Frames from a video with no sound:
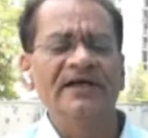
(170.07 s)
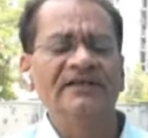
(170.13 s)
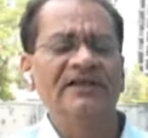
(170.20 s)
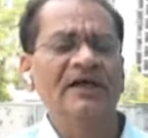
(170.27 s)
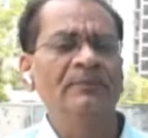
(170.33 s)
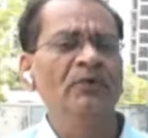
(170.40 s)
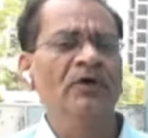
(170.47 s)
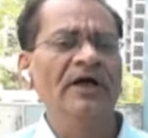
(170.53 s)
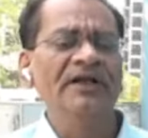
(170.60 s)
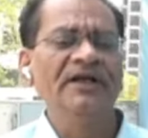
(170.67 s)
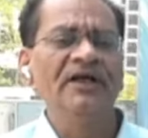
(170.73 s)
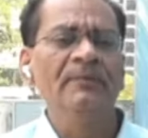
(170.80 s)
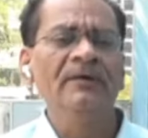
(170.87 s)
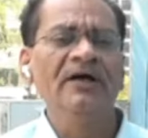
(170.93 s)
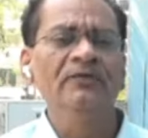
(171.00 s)
जयपुर आने
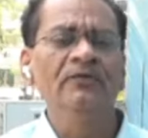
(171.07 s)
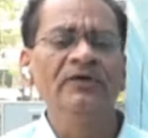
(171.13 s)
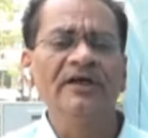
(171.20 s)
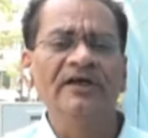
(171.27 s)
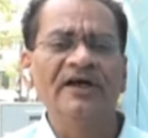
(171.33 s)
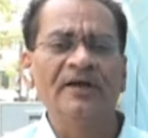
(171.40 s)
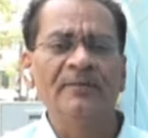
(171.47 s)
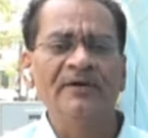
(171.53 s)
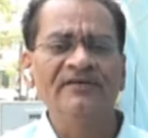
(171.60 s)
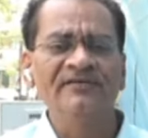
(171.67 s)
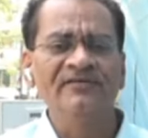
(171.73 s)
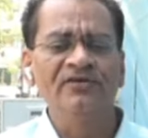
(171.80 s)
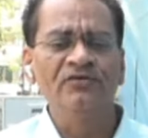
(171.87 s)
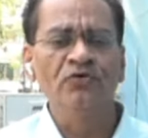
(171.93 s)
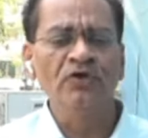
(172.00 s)
के बाद उनके गर्भस्थ
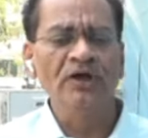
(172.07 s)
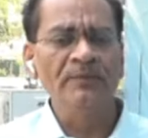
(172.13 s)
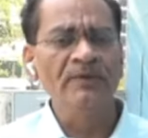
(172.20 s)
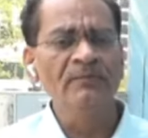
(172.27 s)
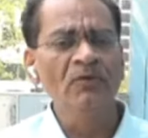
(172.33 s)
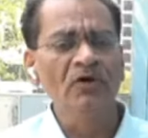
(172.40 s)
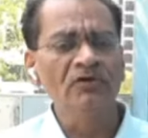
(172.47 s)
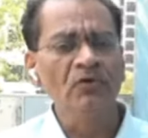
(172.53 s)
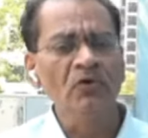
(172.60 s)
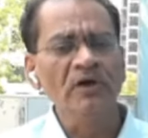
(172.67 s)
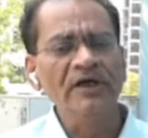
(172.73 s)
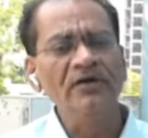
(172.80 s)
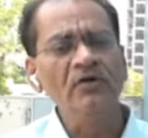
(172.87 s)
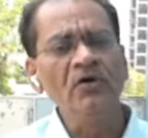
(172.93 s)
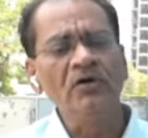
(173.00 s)
शिशु की भी मौत हो
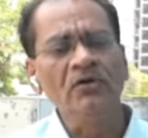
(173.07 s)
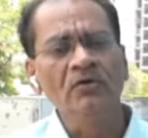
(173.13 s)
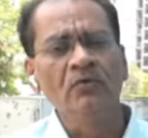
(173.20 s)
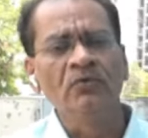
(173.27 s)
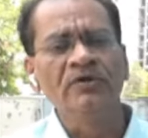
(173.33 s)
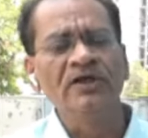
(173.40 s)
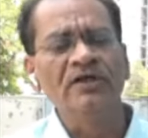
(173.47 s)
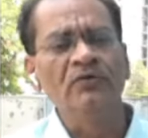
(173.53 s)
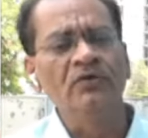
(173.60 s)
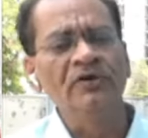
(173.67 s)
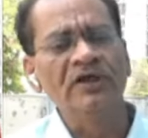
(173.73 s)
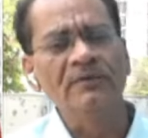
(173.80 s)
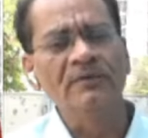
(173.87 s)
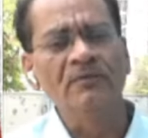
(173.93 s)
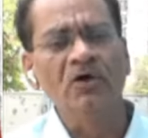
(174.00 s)
गई और उनकी खुद
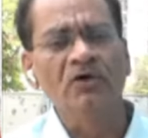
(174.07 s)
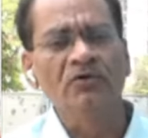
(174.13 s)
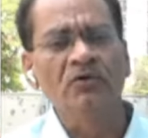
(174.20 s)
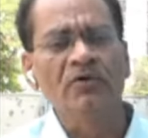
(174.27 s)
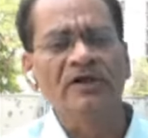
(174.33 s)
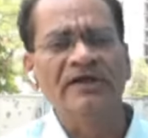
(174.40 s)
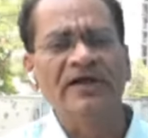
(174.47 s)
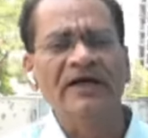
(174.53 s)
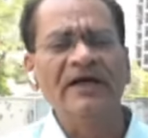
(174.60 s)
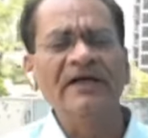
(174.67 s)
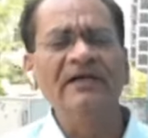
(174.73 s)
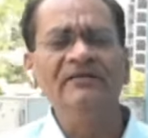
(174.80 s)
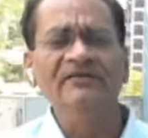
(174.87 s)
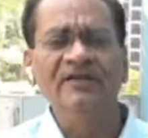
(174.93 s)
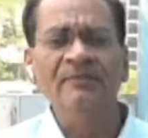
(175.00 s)
की भी मौत हो गई
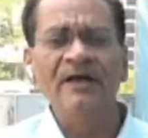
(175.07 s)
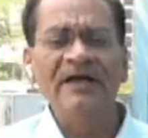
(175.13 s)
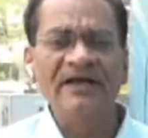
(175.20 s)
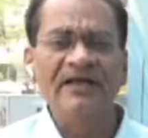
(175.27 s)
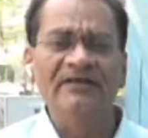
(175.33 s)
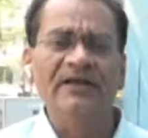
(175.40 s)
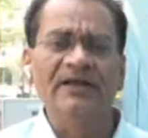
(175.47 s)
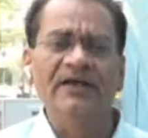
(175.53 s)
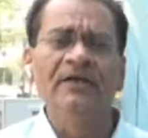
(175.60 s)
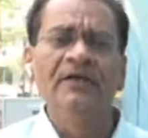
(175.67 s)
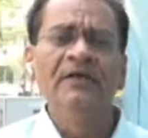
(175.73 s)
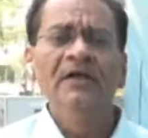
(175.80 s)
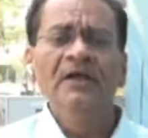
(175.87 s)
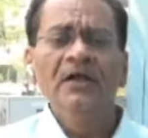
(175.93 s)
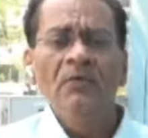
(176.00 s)
अगर समय रहते
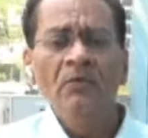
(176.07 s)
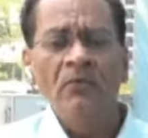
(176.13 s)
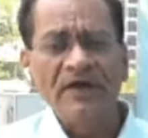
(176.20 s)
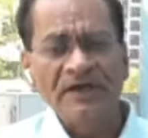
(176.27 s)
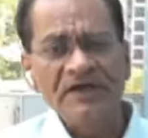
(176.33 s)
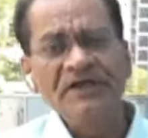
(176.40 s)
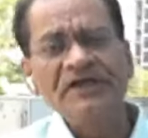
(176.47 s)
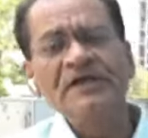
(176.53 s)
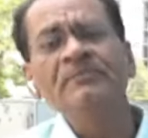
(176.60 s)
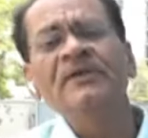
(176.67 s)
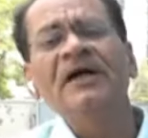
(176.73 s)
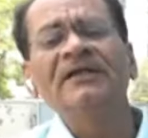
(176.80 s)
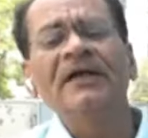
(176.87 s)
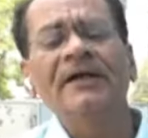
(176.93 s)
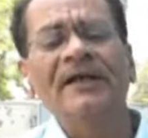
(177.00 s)
वही
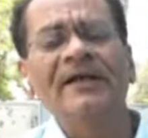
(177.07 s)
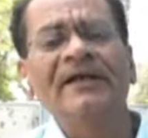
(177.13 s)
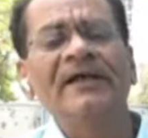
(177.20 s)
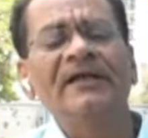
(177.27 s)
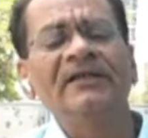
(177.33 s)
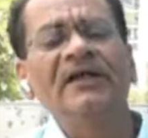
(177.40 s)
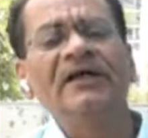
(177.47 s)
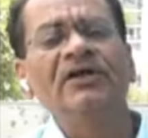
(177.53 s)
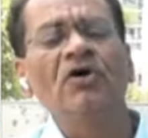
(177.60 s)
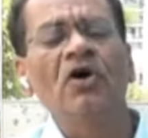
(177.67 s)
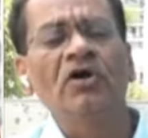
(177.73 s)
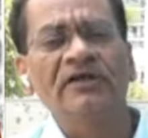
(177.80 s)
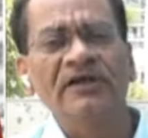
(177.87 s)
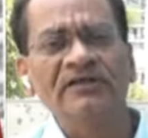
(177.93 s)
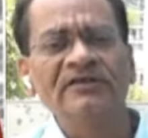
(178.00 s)
नीमका थाना के अंदर
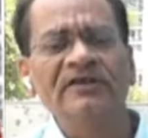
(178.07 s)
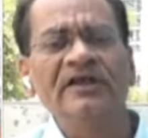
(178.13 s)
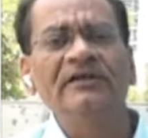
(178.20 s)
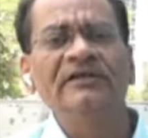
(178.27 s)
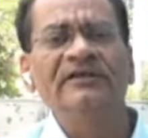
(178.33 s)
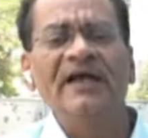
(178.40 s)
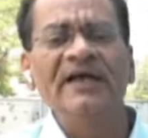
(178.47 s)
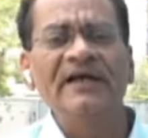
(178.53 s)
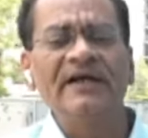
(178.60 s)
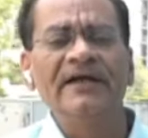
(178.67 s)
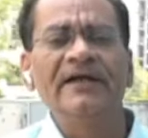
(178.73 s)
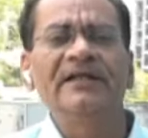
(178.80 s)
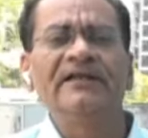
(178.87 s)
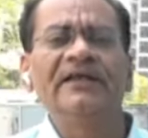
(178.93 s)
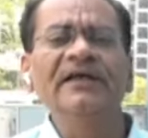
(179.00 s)
डॉक्टर्स ये चेक कर
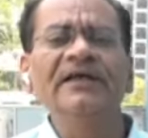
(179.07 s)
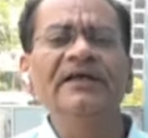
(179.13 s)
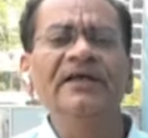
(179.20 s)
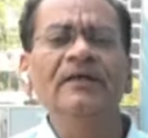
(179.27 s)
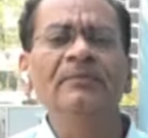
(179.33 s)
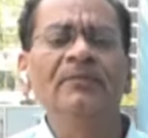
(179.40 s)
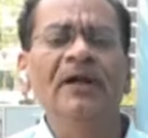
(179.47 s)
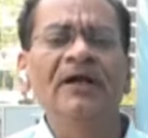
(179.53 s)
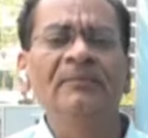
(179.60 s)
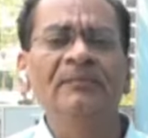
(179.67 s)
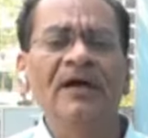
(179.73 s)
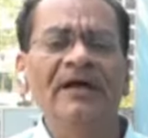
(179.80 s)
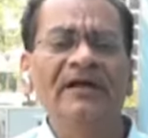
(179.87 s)
लेते कि ये ब्लड बैंक